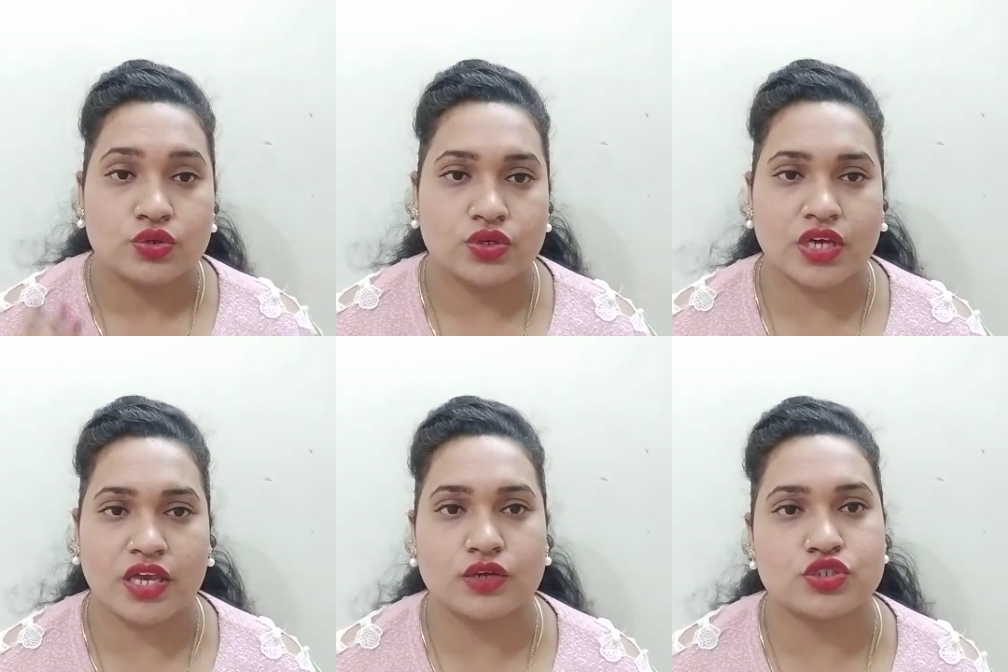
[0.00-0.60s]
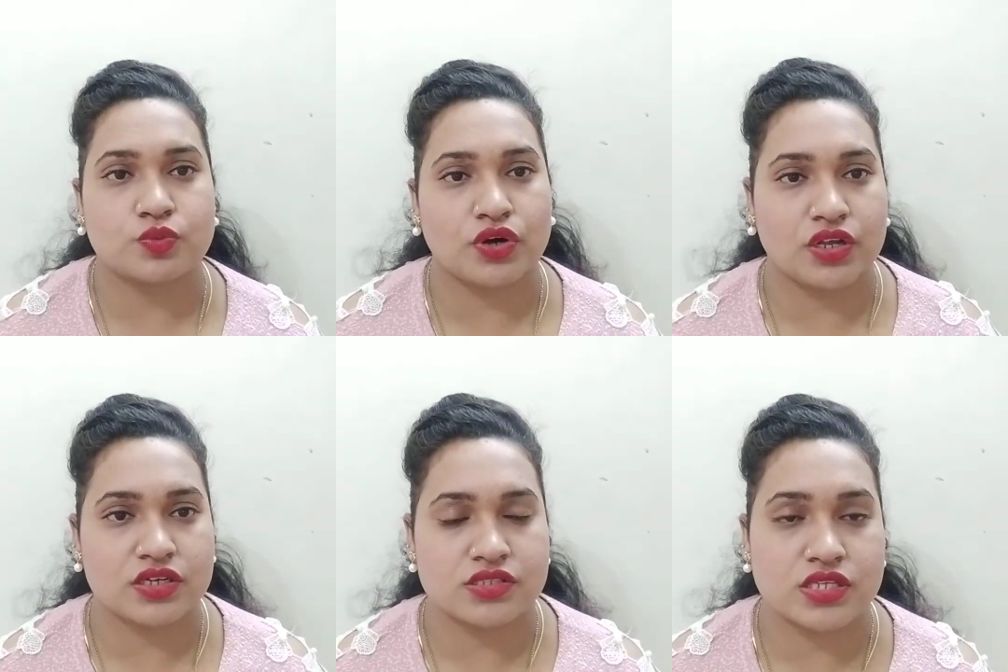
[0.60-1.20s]
तो यही कुछ
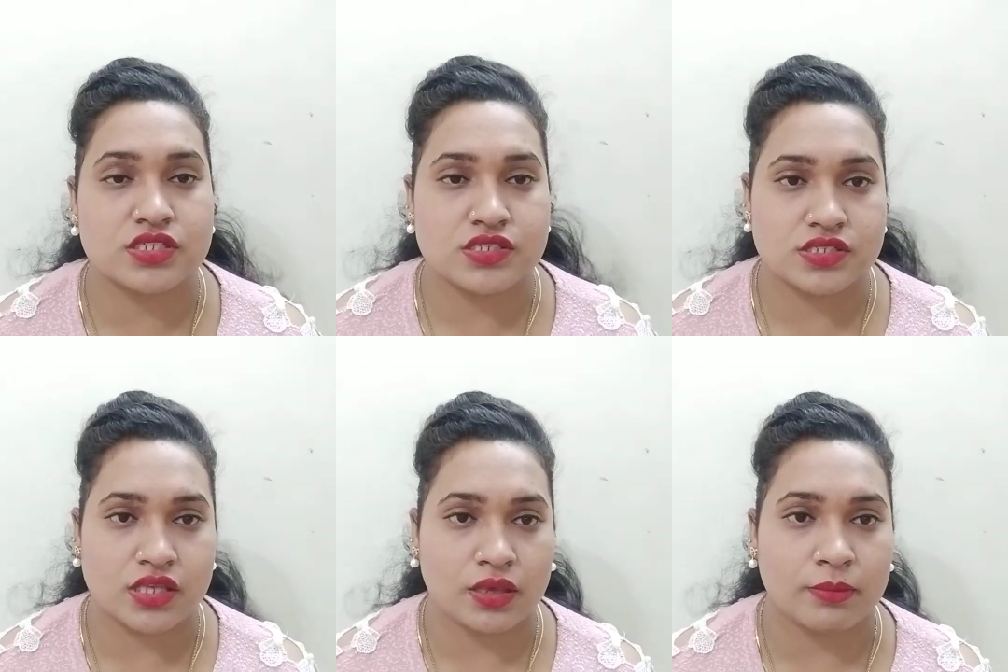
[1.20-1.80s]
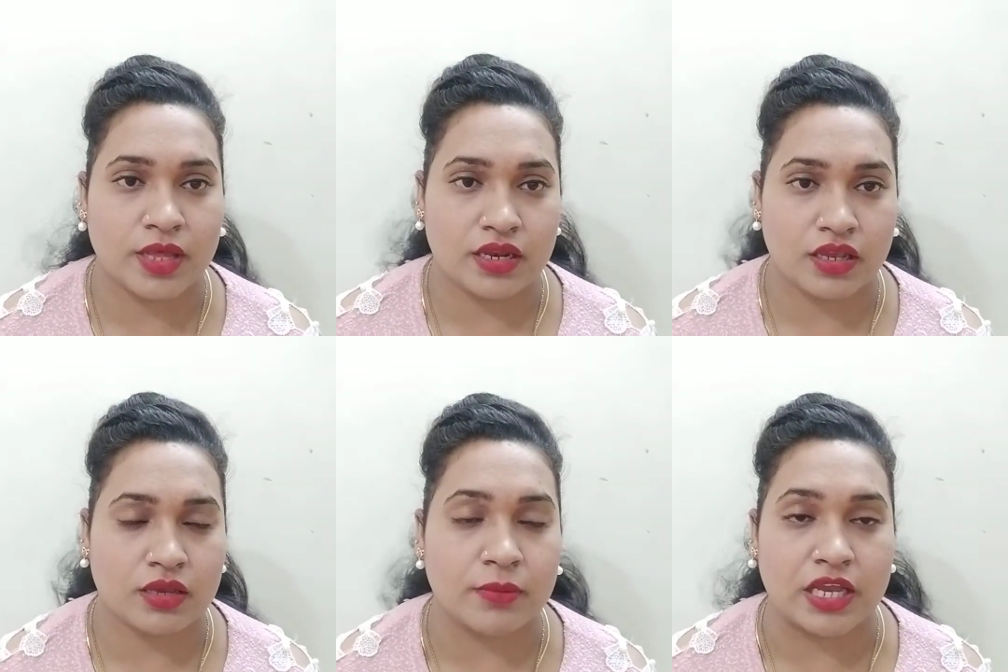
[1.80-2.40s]
प्रोडक्ट्स थे जिससे मैंने
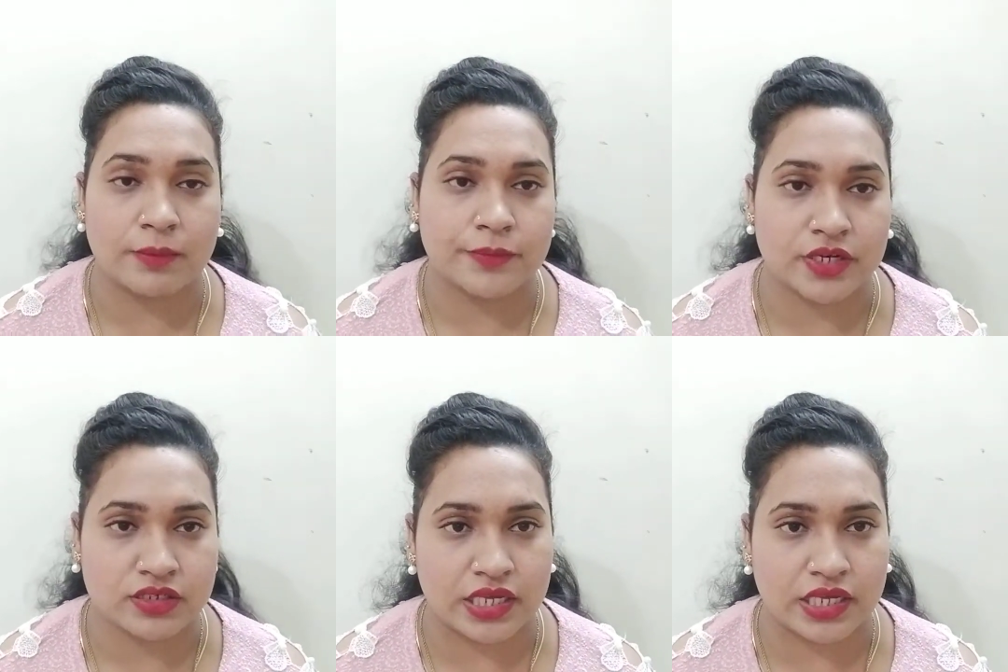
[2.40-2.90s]
एक मेकअप किट